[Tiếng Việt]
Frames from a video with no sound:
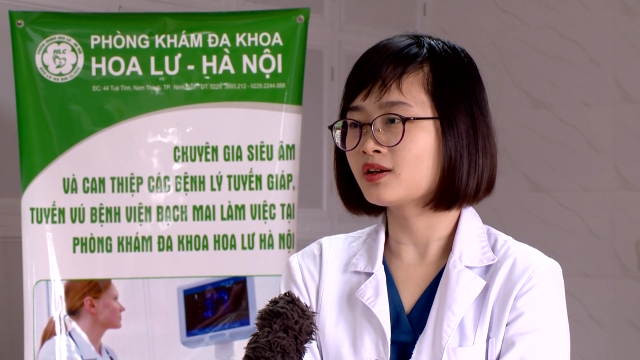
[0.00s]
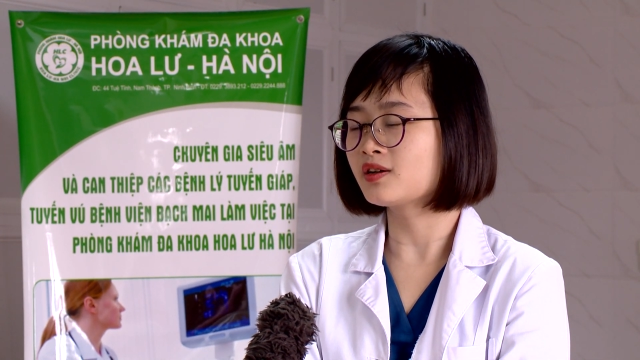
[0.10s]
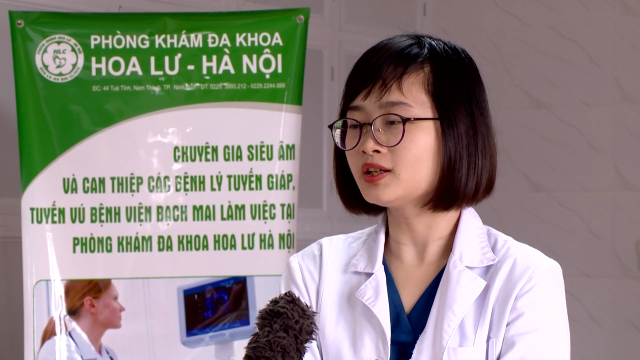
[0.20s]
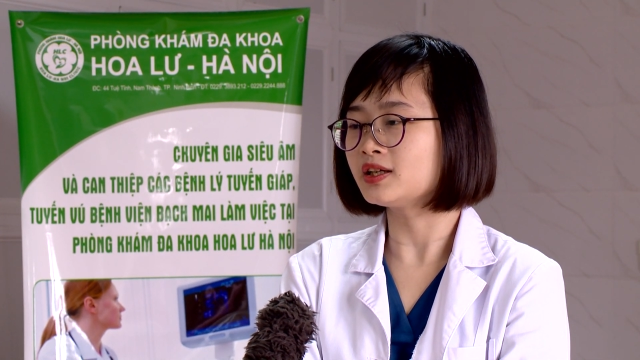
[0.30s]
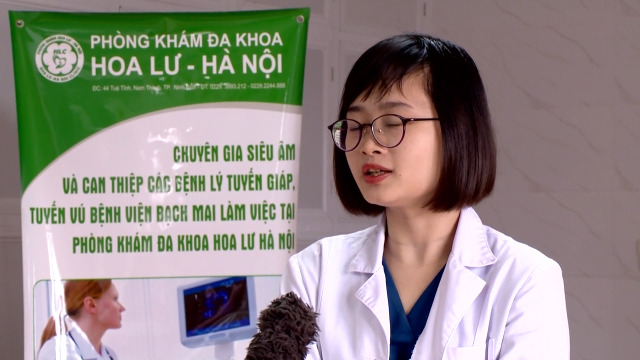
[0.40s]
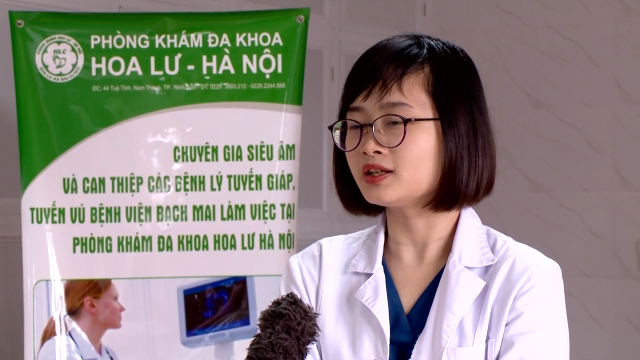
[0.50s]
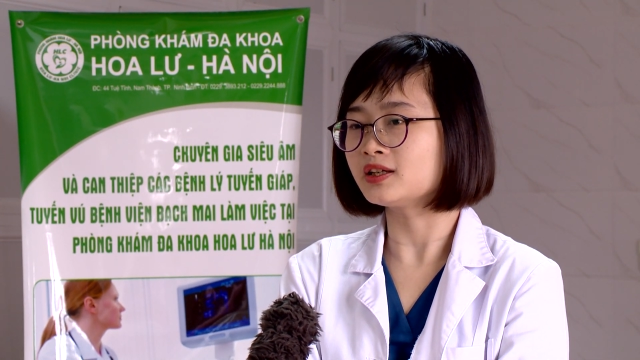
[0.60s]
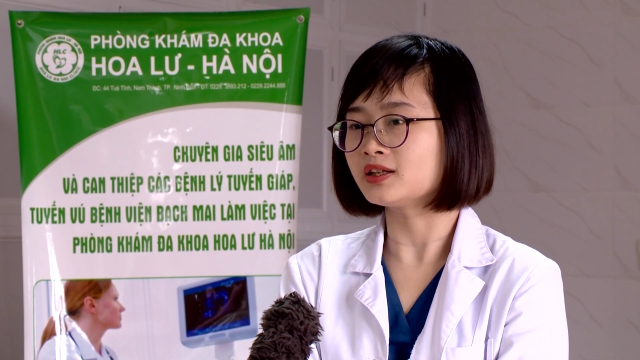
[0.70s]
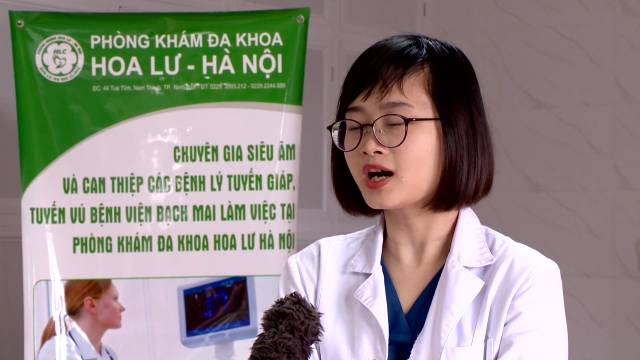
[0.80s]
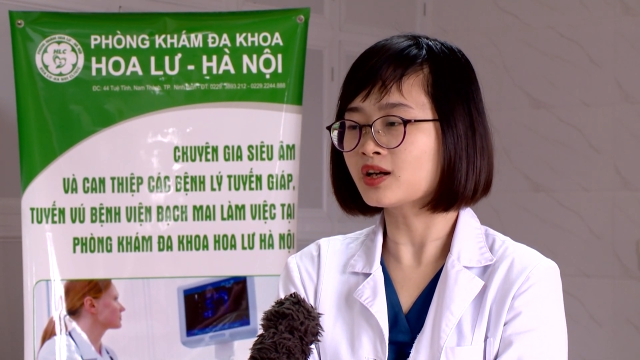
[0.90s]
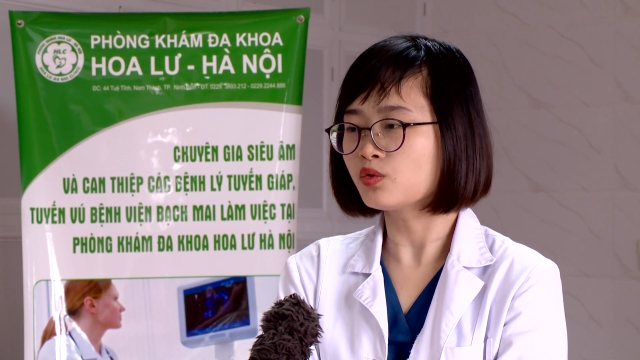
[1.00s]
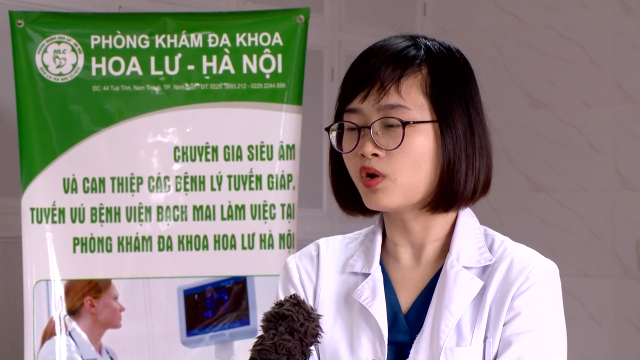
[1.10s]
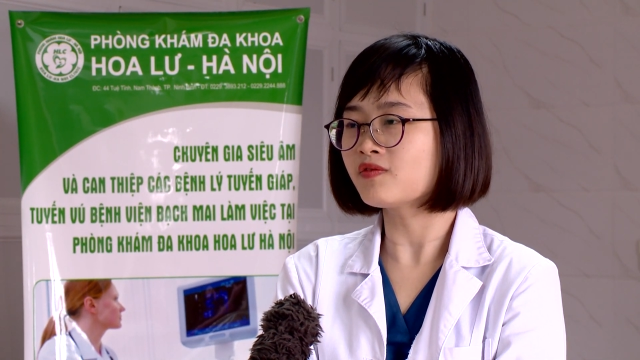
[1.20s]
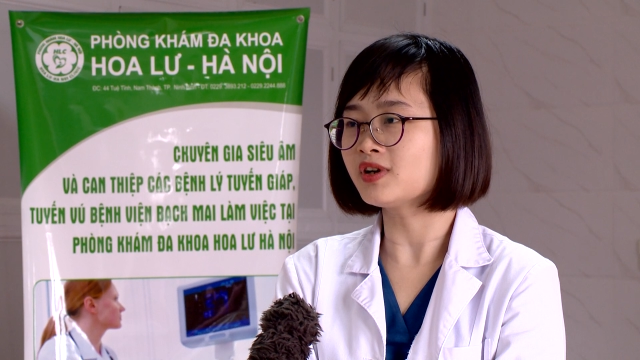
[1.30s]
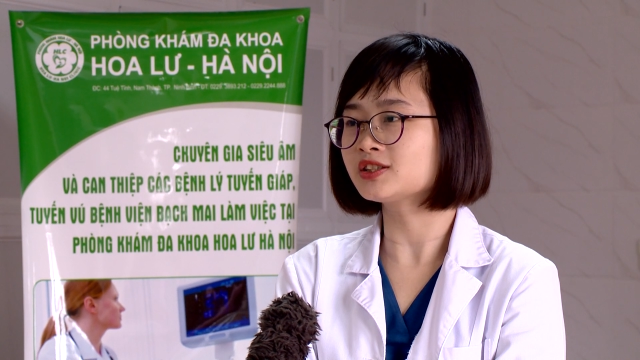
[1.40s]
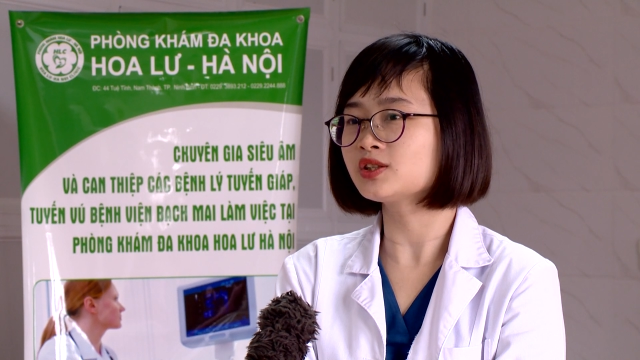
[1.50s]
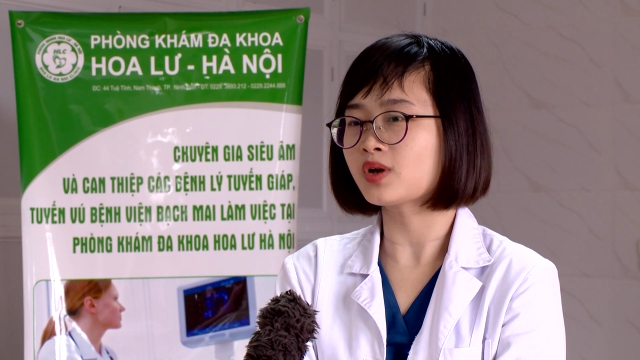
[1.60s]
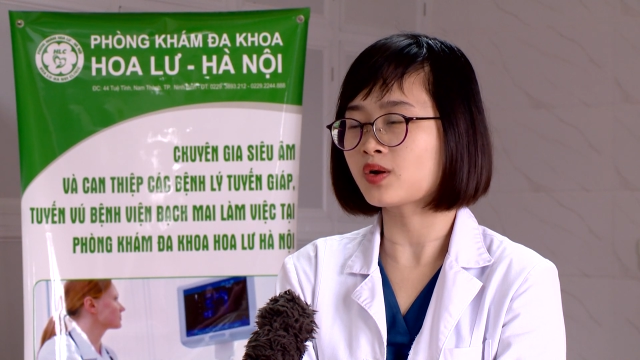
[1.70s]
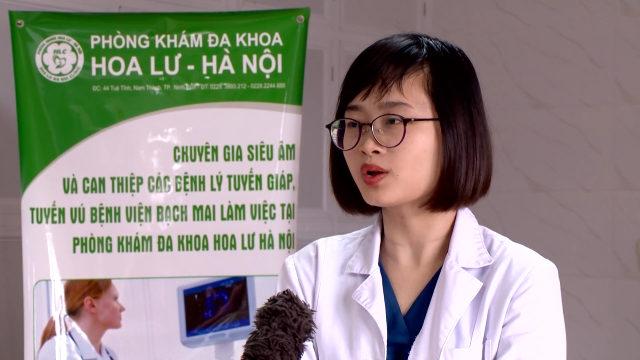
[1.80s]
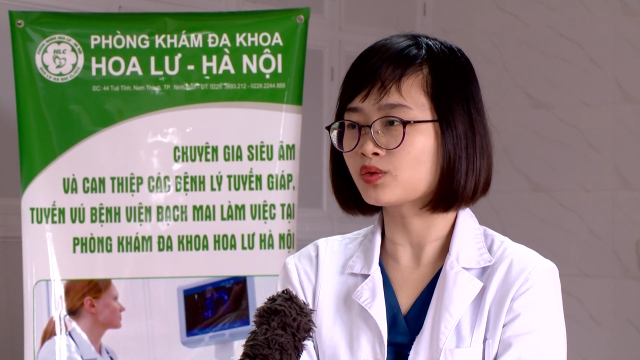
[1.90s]
có thể ăn uống và sinh
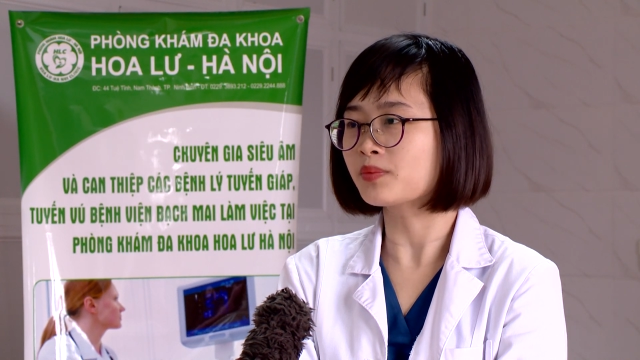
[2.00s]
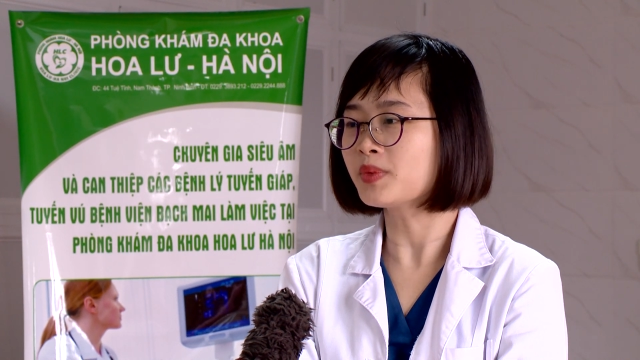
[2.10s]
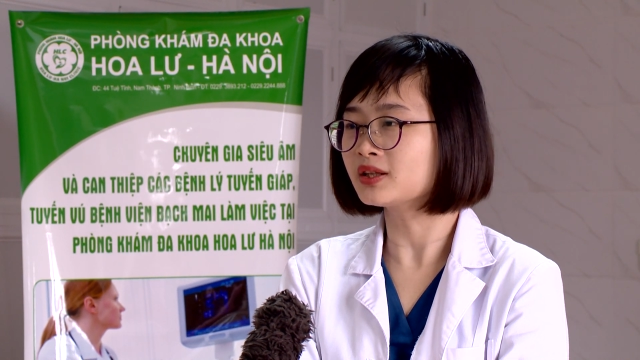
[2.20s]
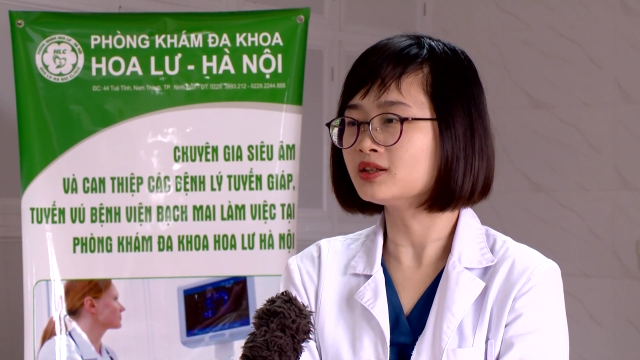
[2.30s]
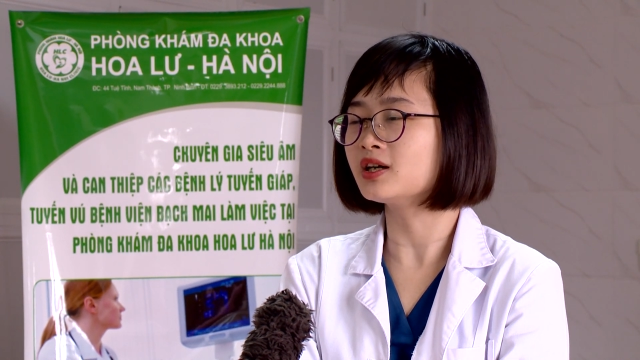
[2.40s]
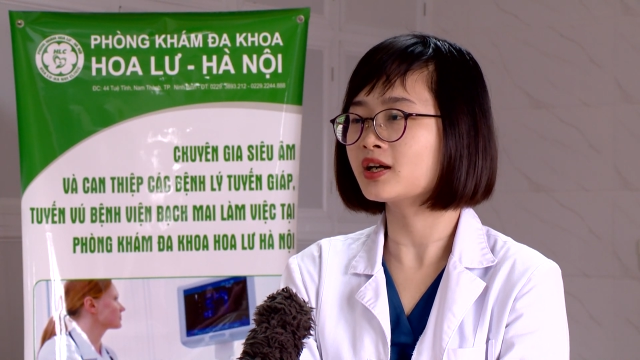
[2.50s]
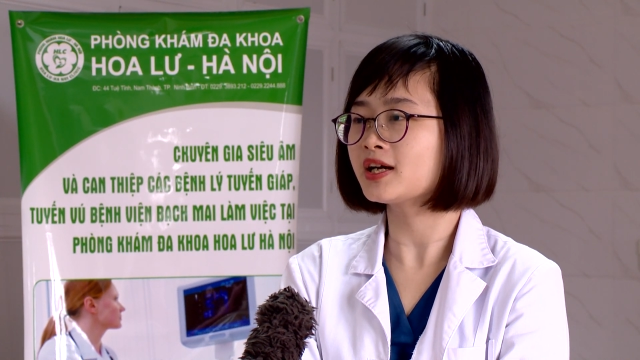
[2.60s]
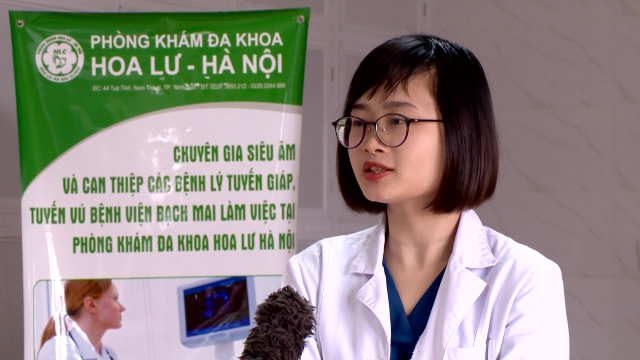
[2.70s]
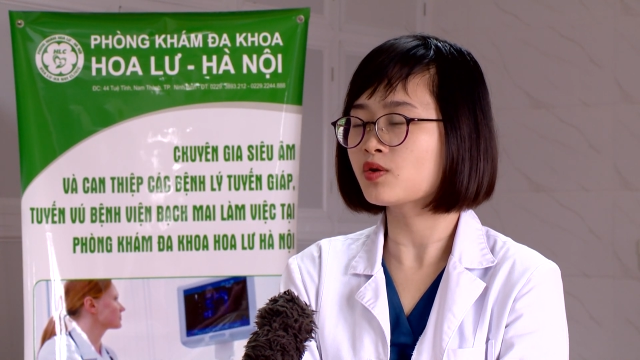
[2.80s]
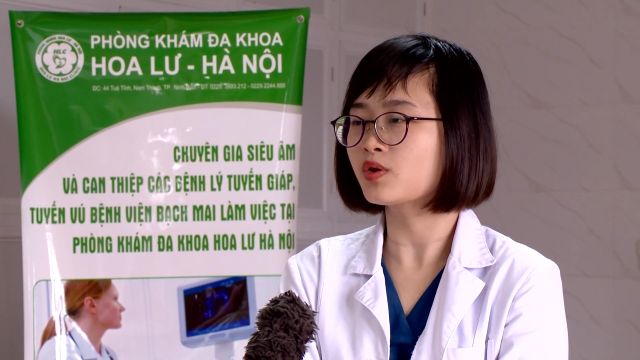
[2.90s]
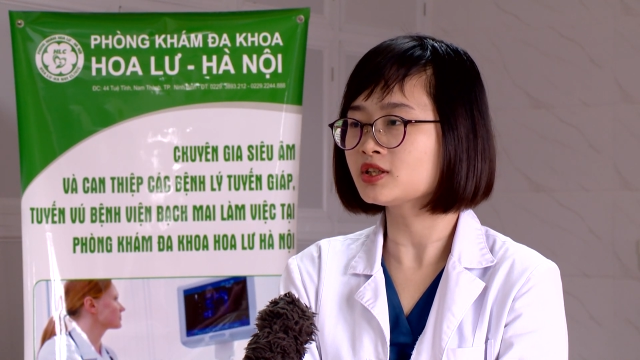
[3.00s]
hoạt hoàn toàn bình thường ngay sau quá